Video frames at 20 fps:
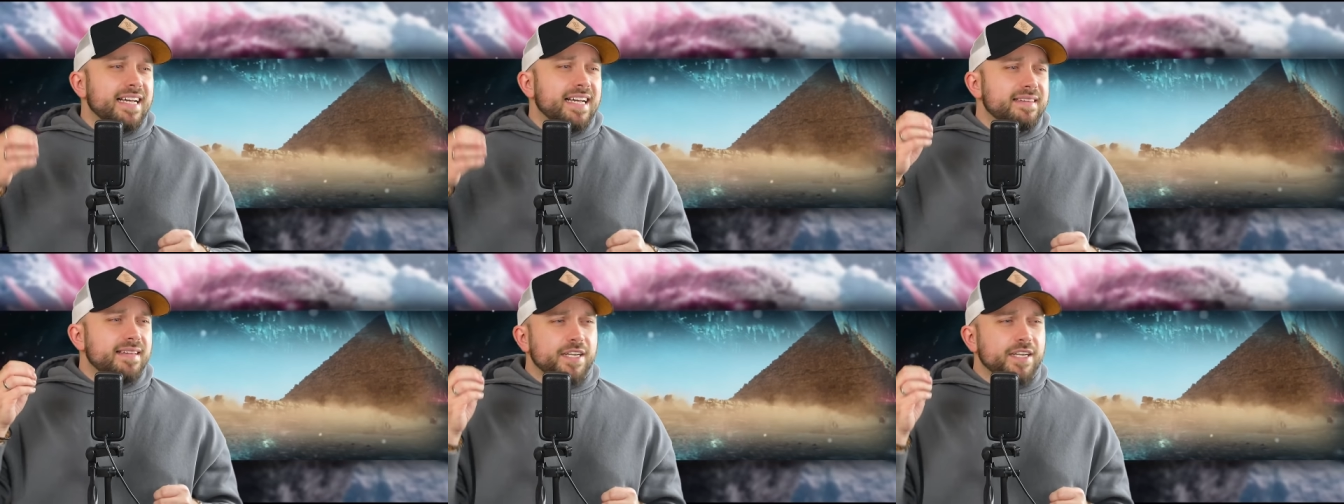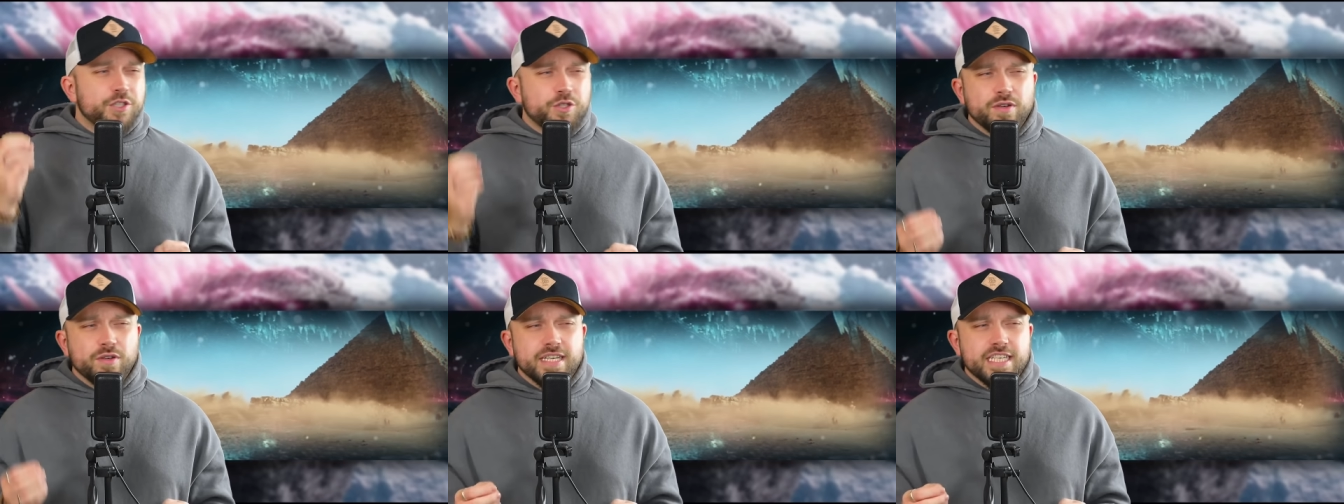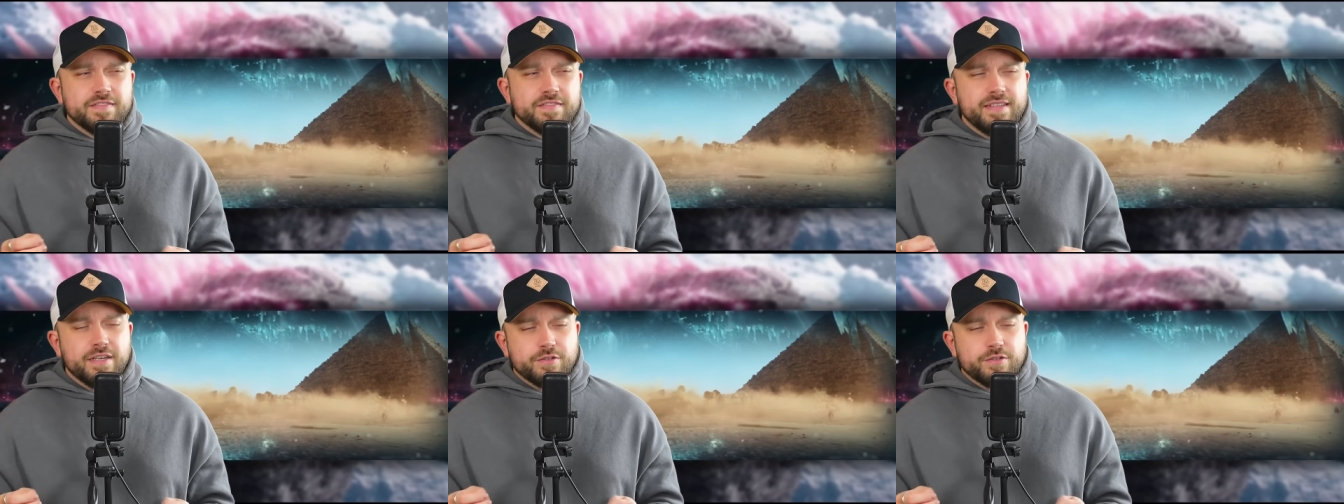
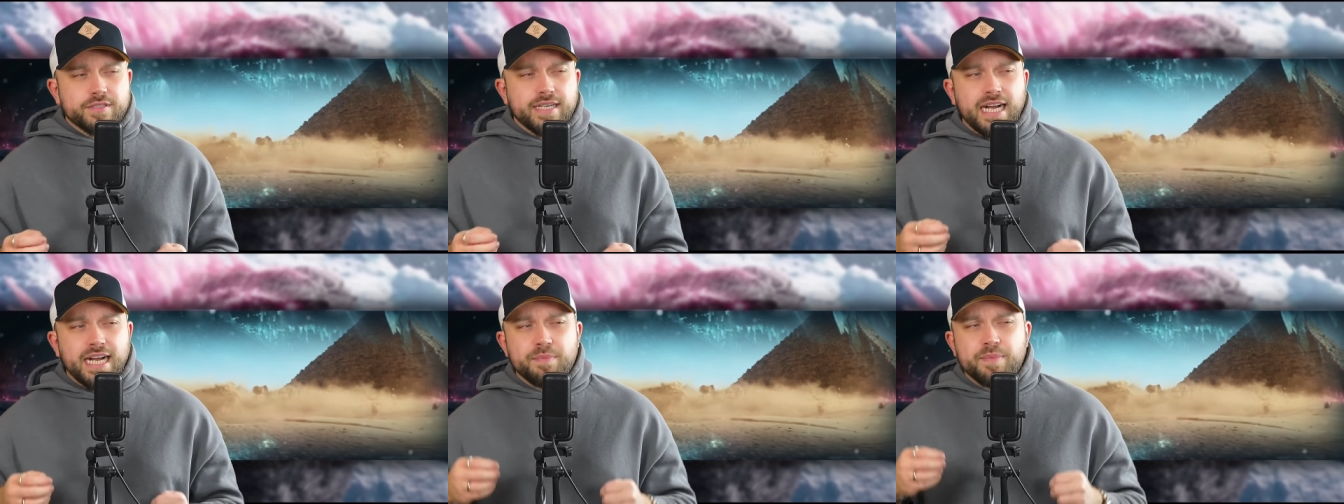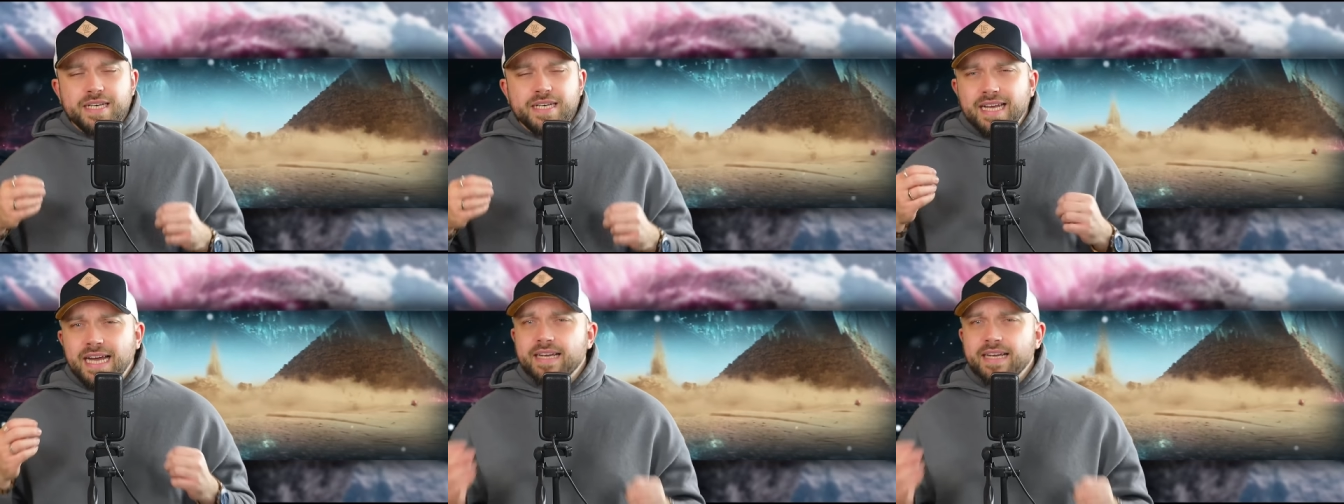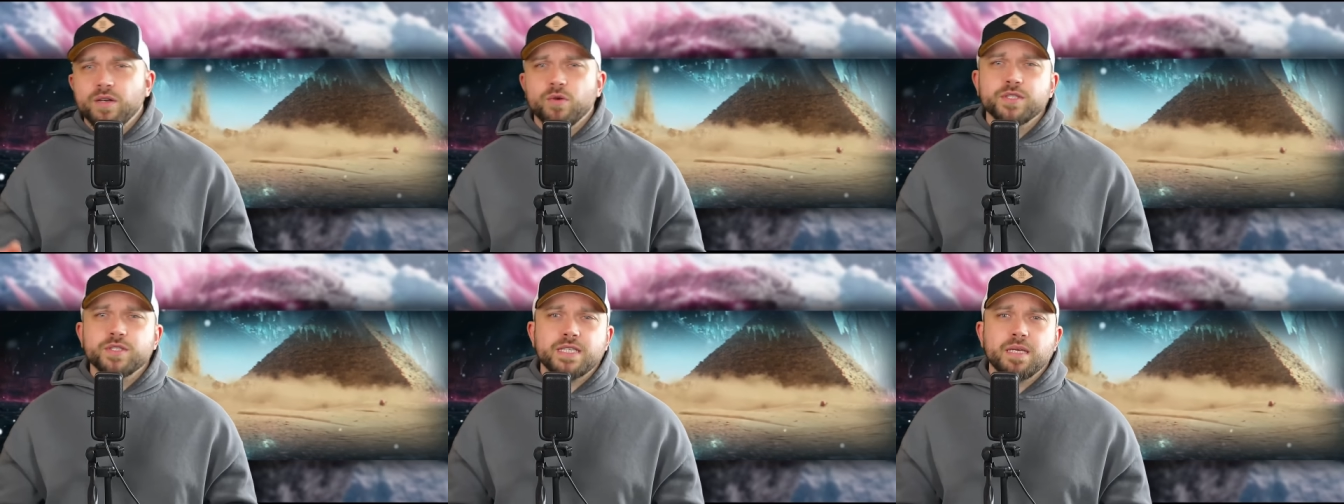natürlich wieder total
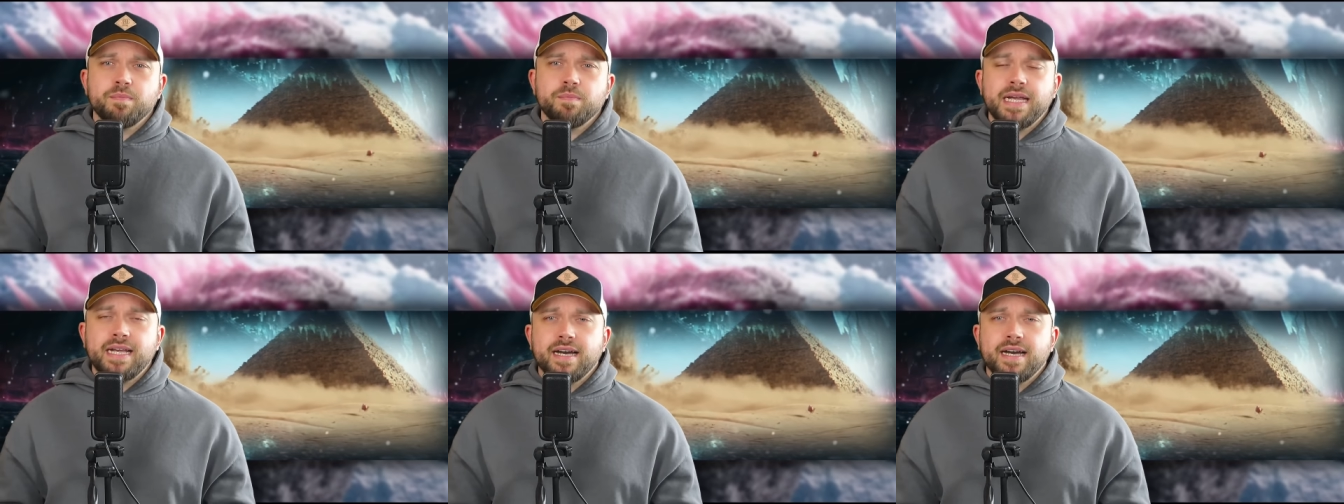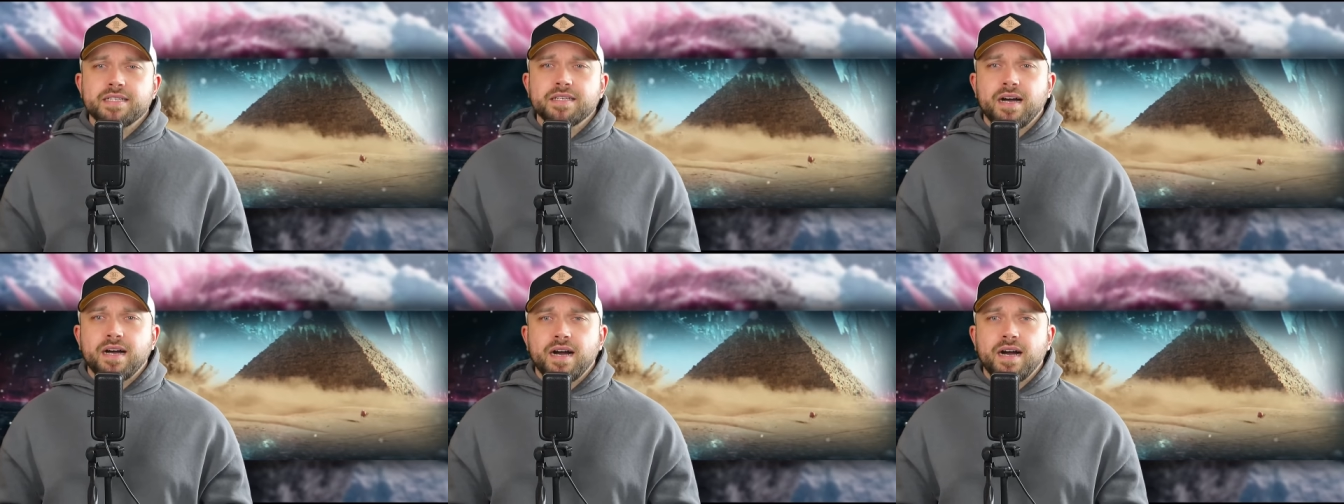belanglos gemeckert